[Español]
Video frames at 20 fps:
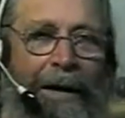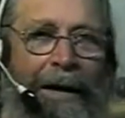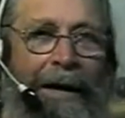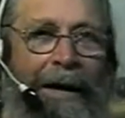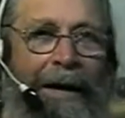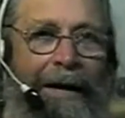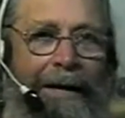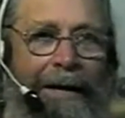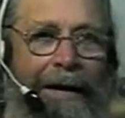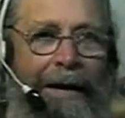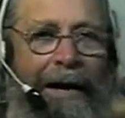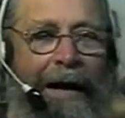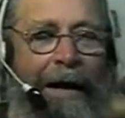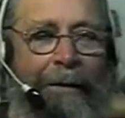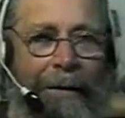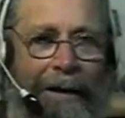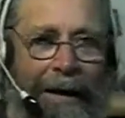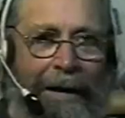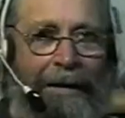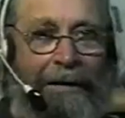este, que
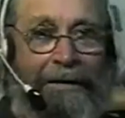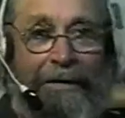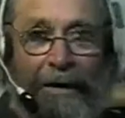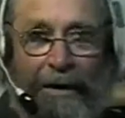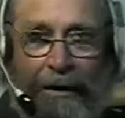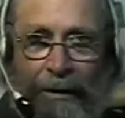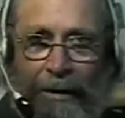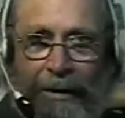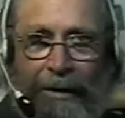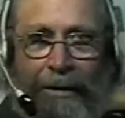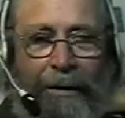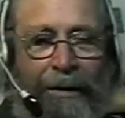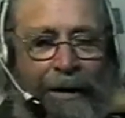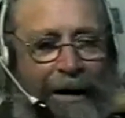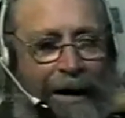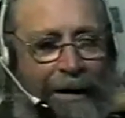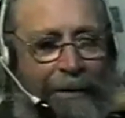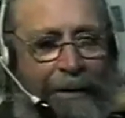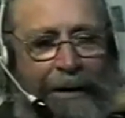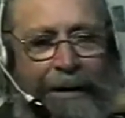había, se lo dijo
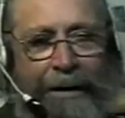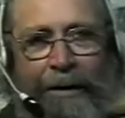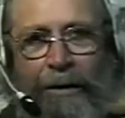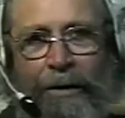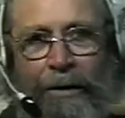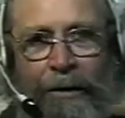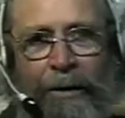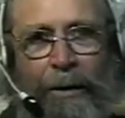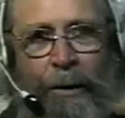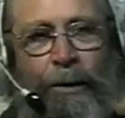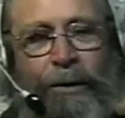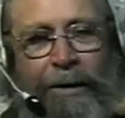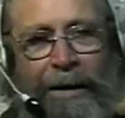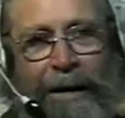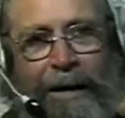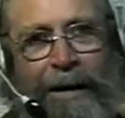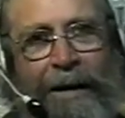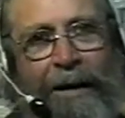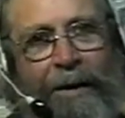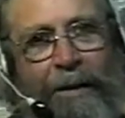claramente, no, no,
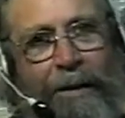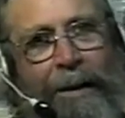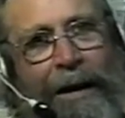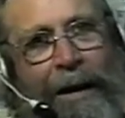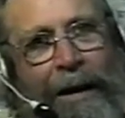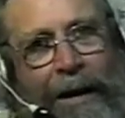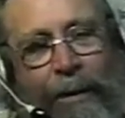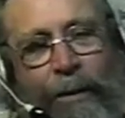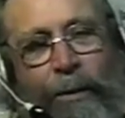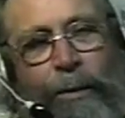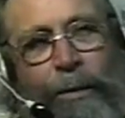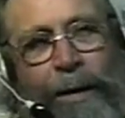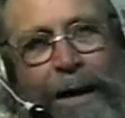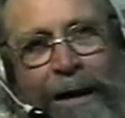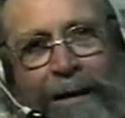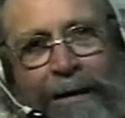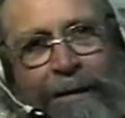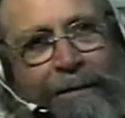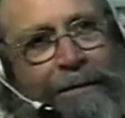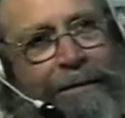usted dijo que era
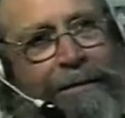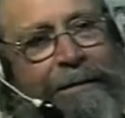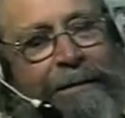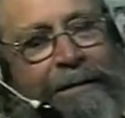cubano.